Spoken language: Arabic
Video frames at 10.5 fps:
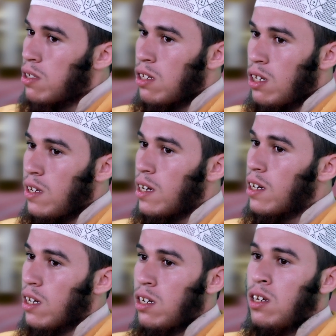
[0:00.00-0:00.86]
المسلك اللي
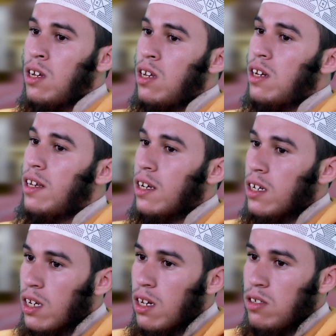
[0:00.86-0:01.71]
كان غير اللي
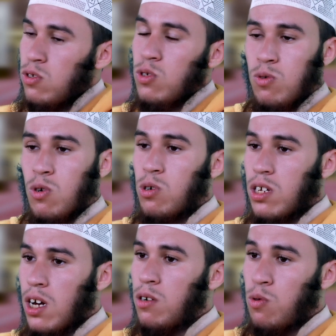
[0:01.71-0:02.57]
كان غير السنه
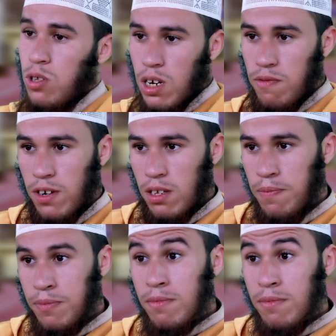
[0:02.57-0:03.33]
ورتقى ورتقى الفرد